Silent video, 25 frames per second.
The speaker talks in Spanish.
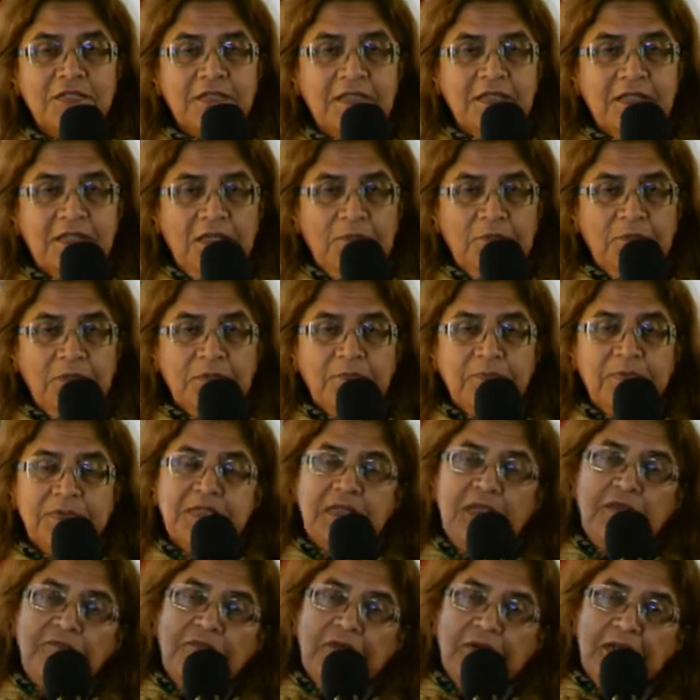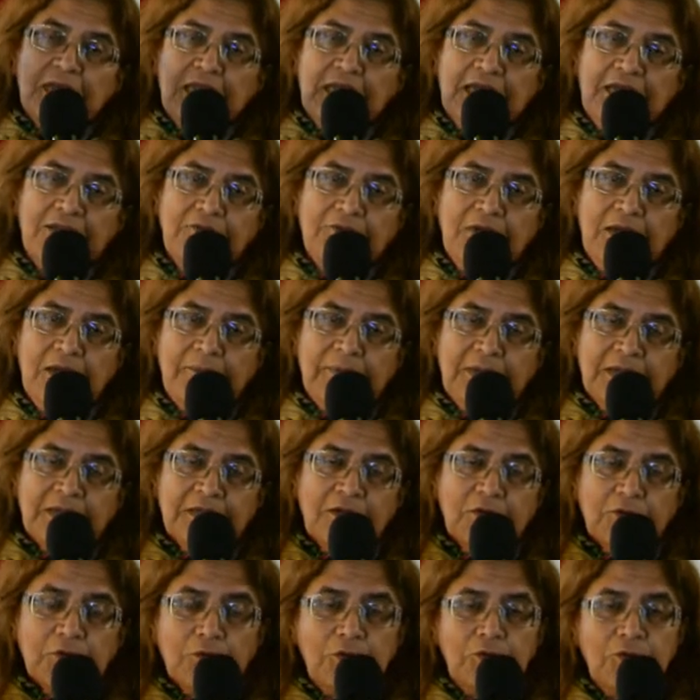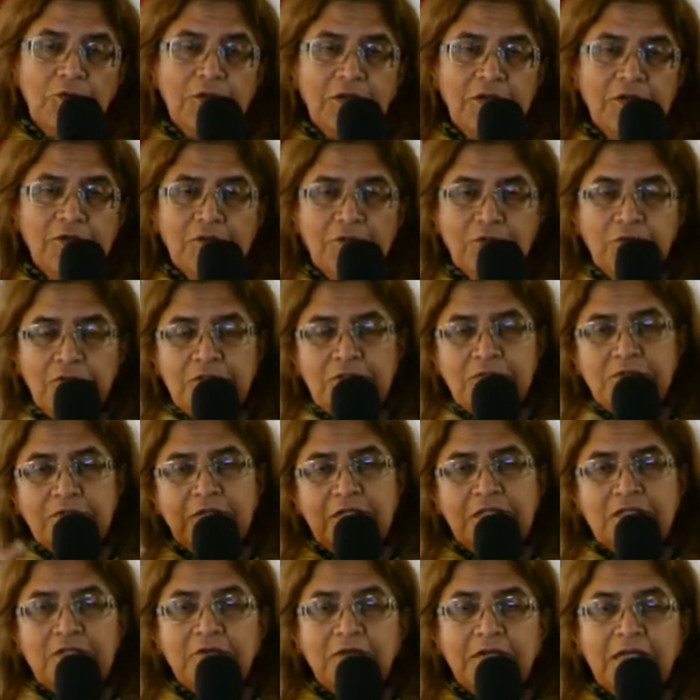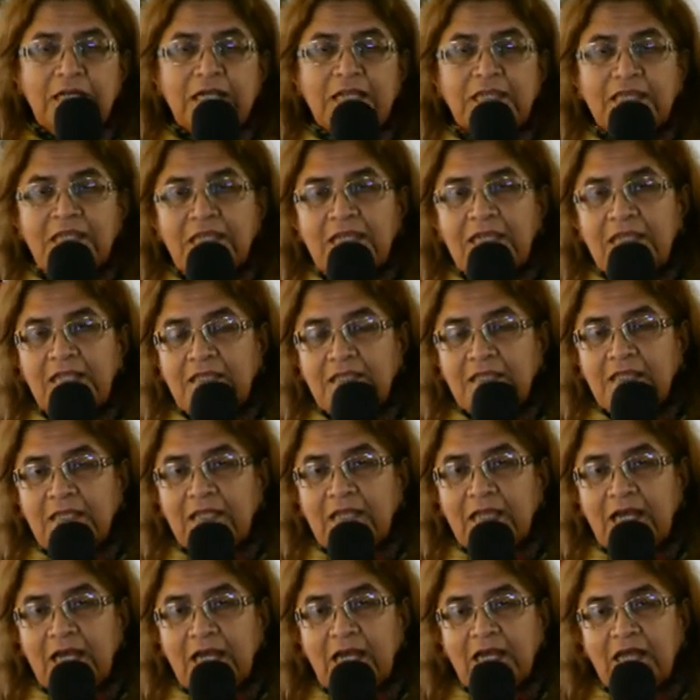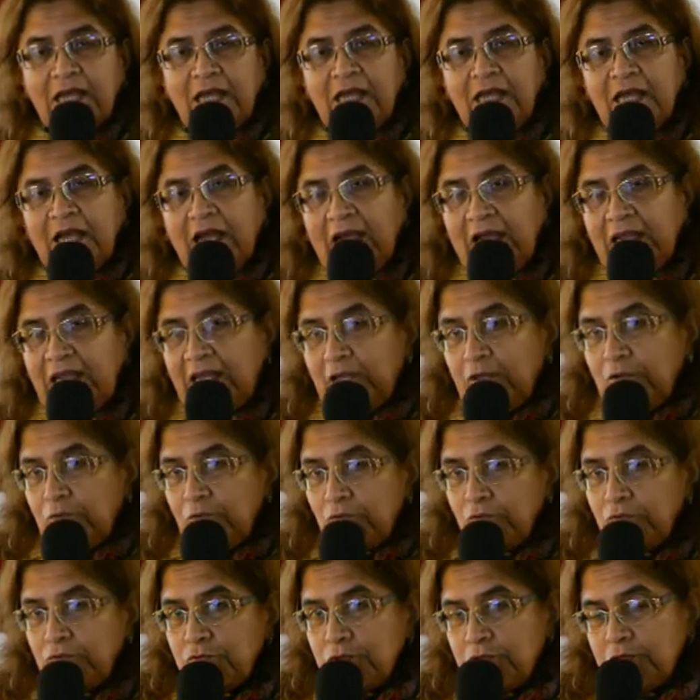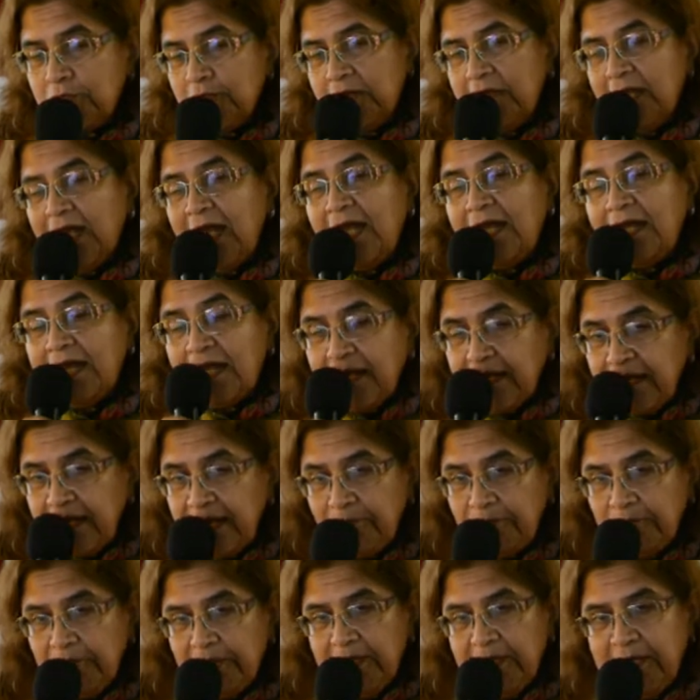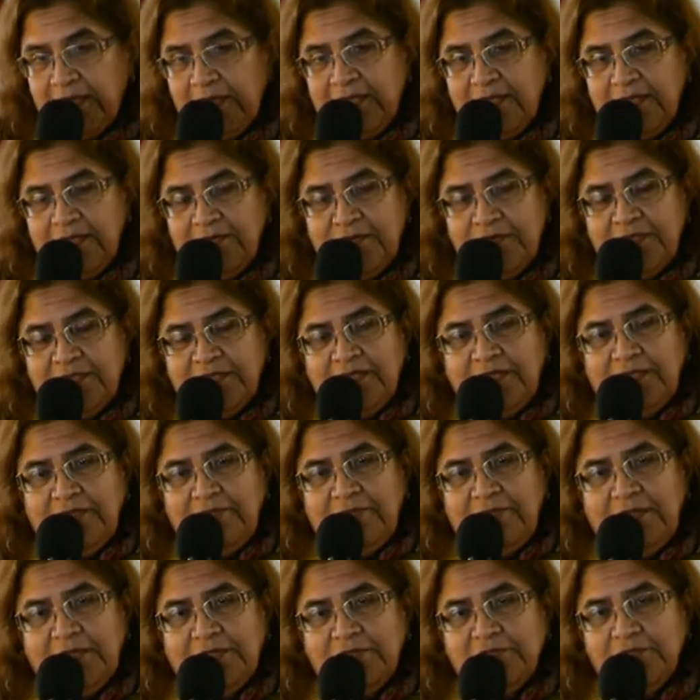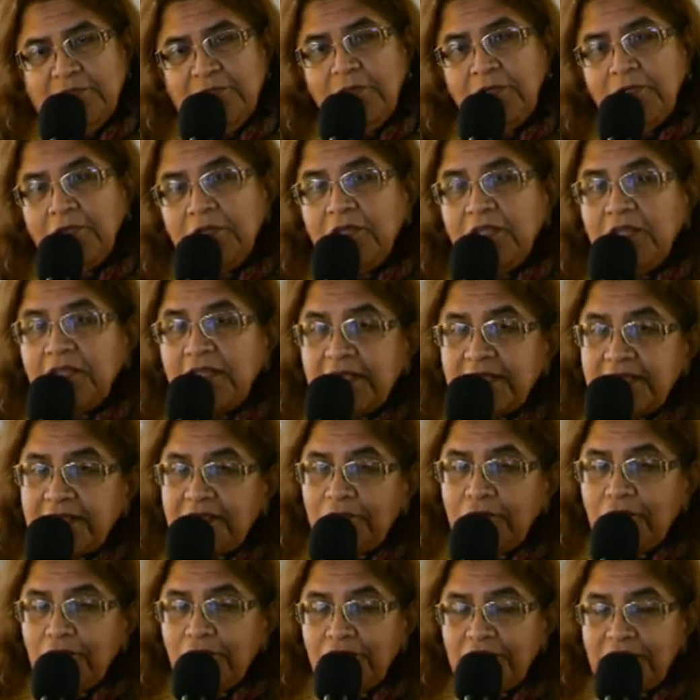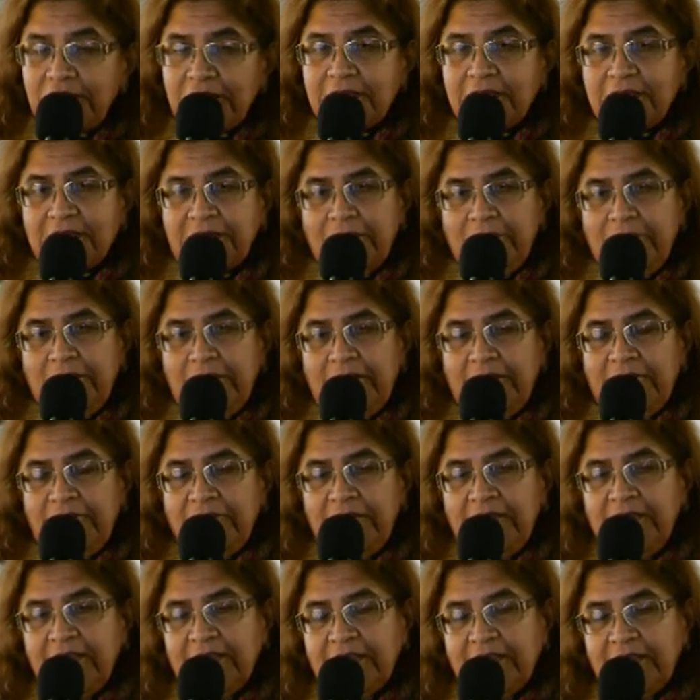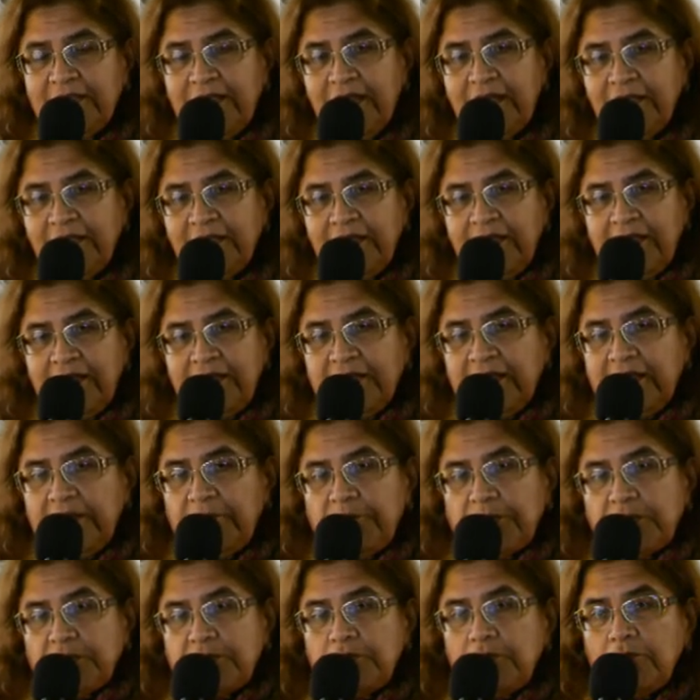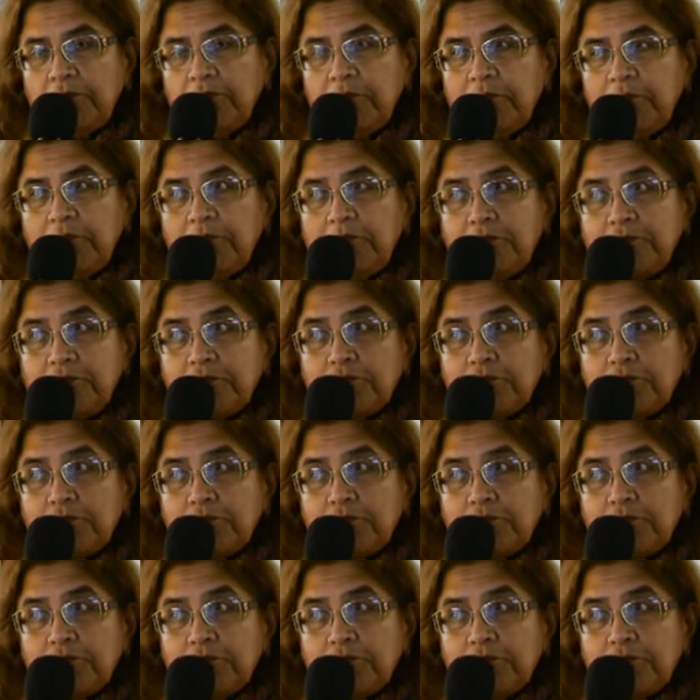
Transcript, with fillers: tenemos. Después se le fue agregando la parte roja y todo eso que hizo característica a la cruz, a la réplica de Villa de Mayo. Bueno, desde ese entonces hacemos la fiesta, que empezó como un